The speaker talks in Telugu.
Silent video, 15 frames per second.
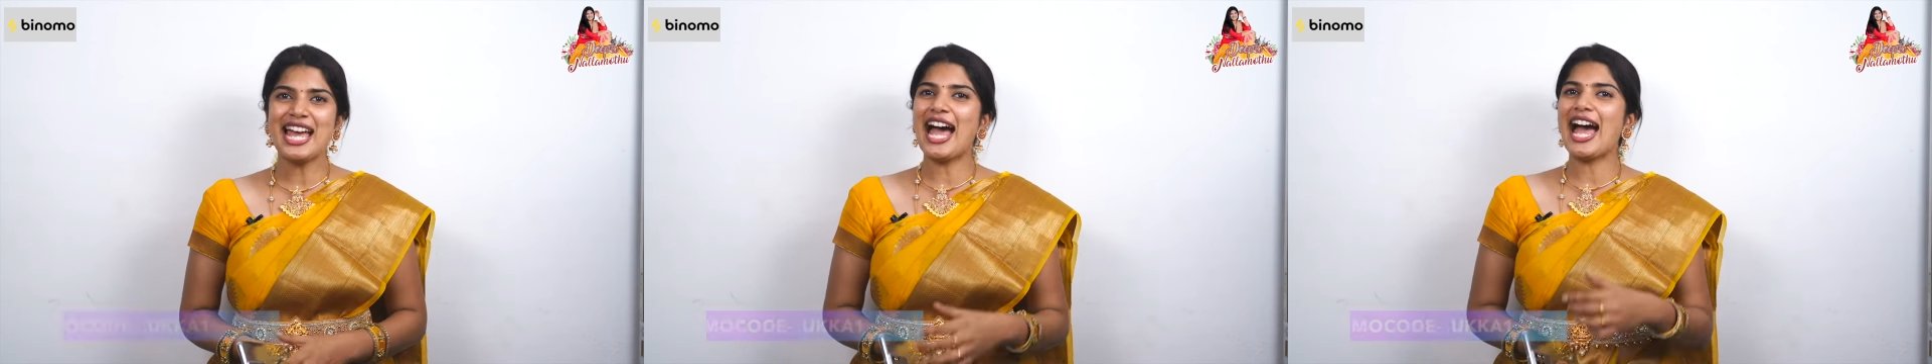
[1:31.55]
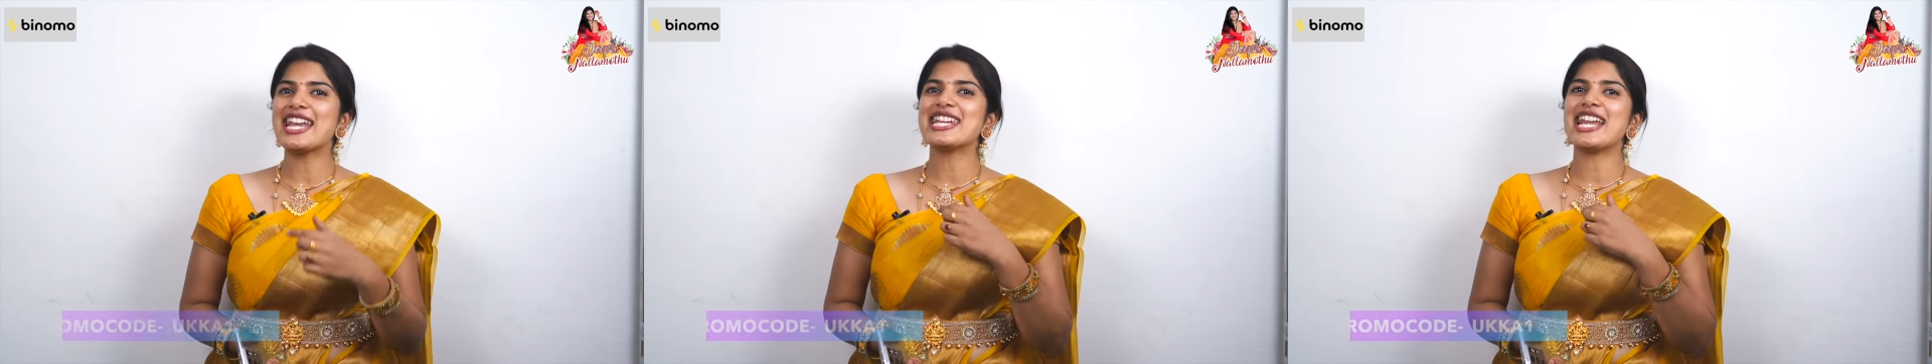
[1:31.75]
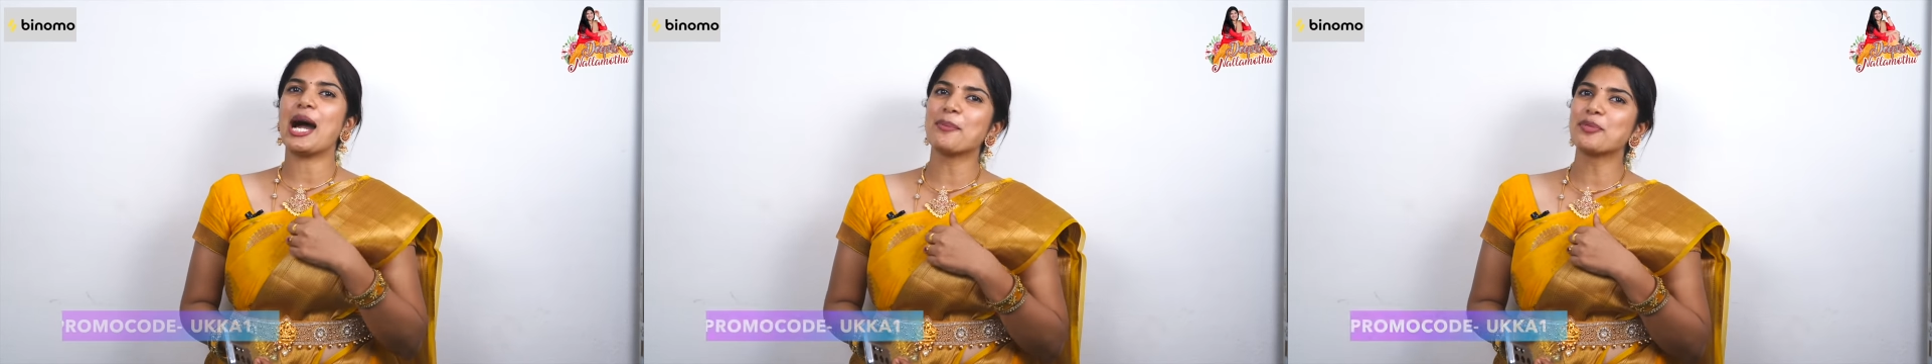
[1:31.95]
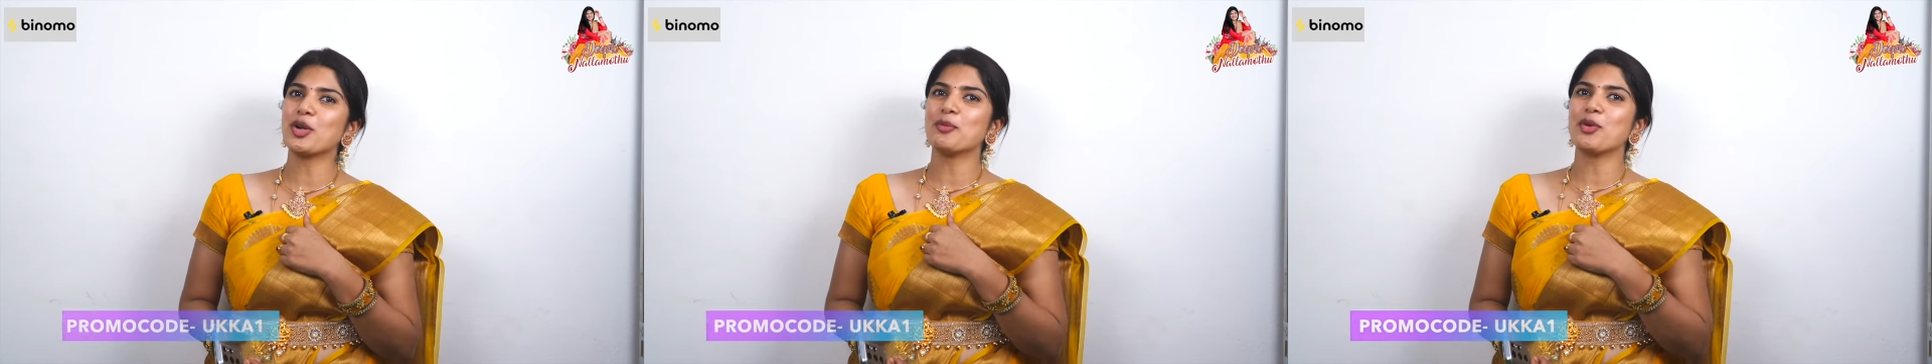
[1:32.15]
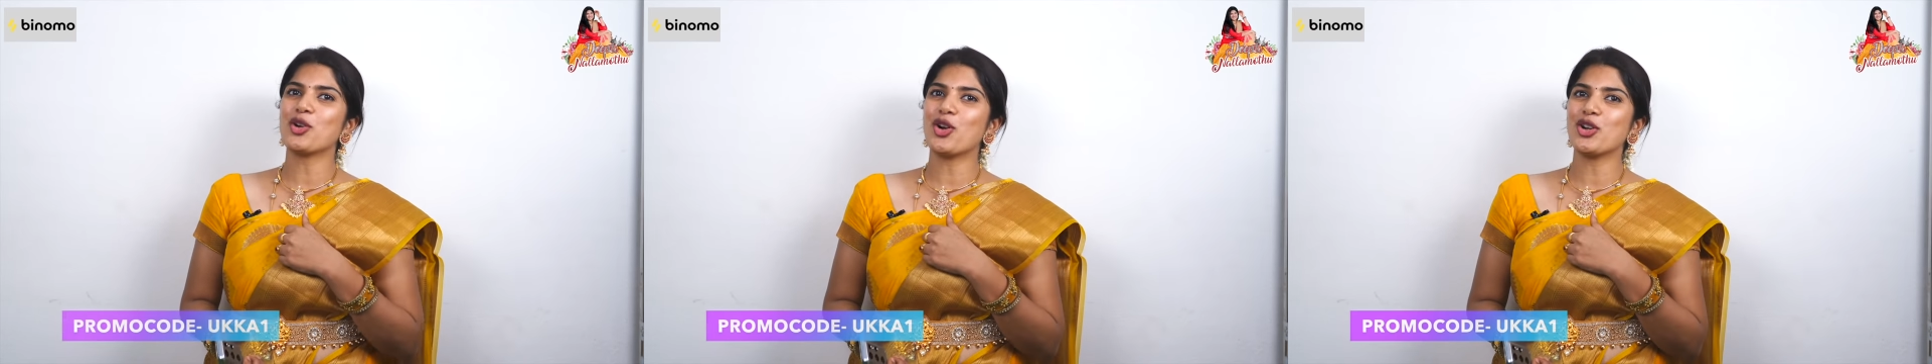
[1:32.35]
అండ్ నా
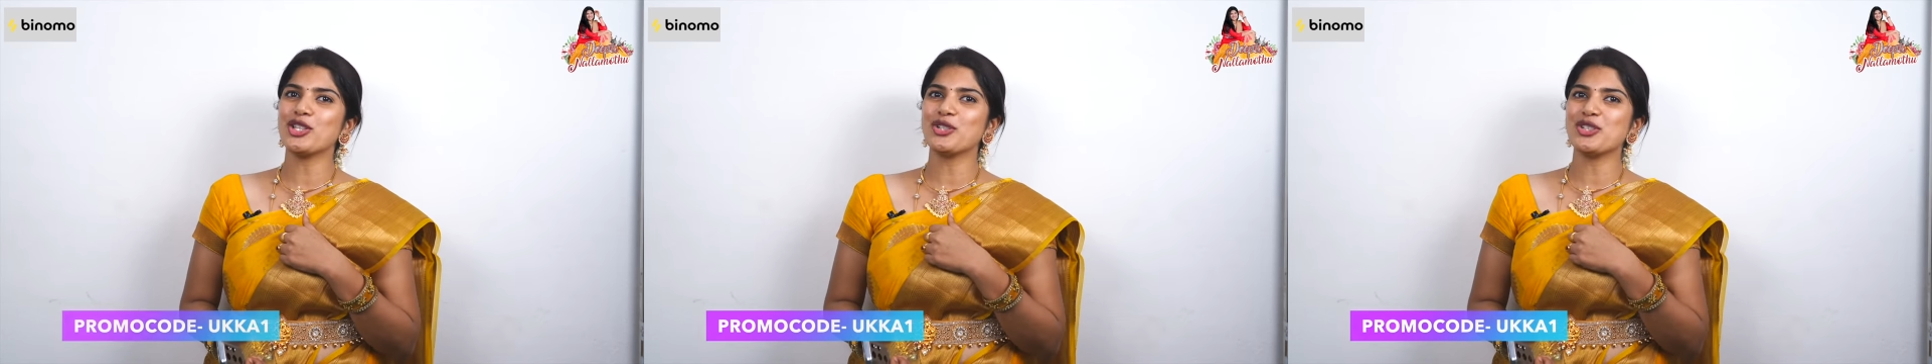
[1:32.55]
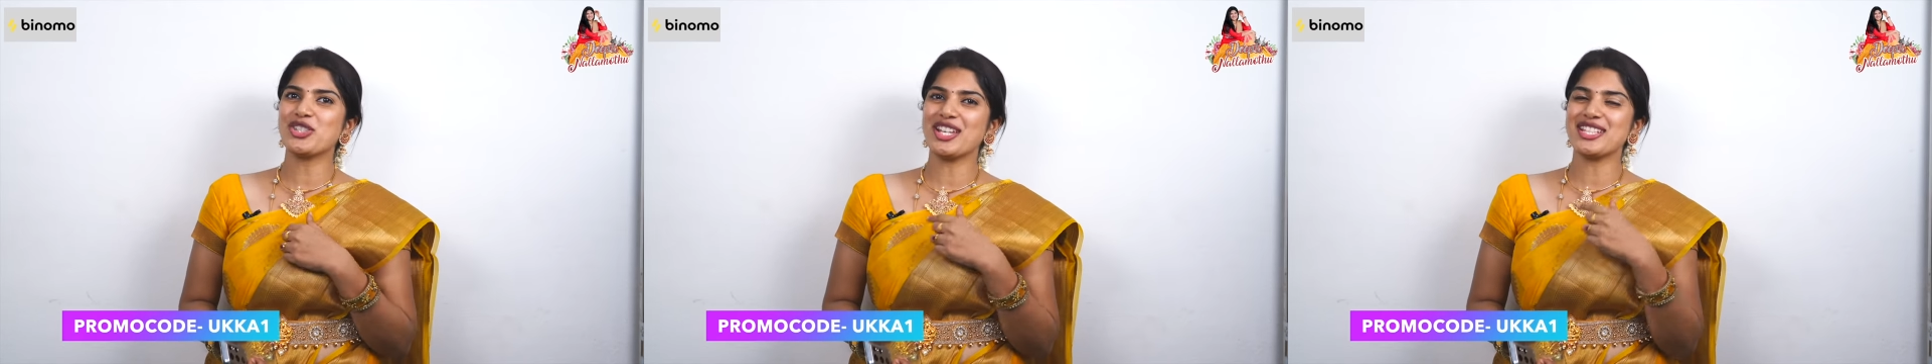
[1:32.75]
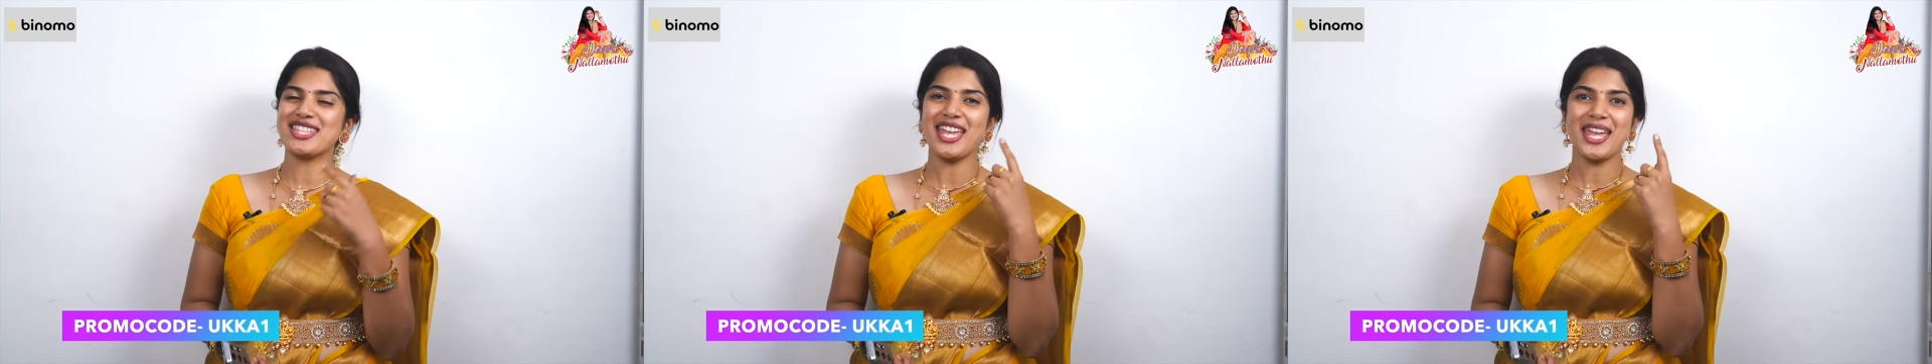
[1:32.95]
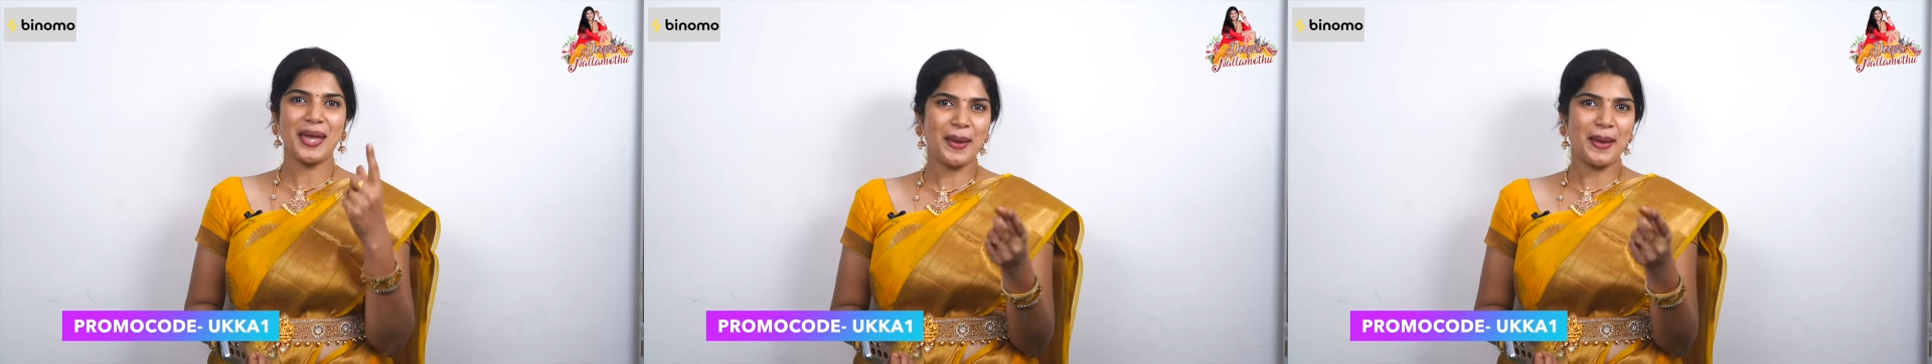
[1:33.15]
ప్రోమో కోడ్ యూస్ చేస్తే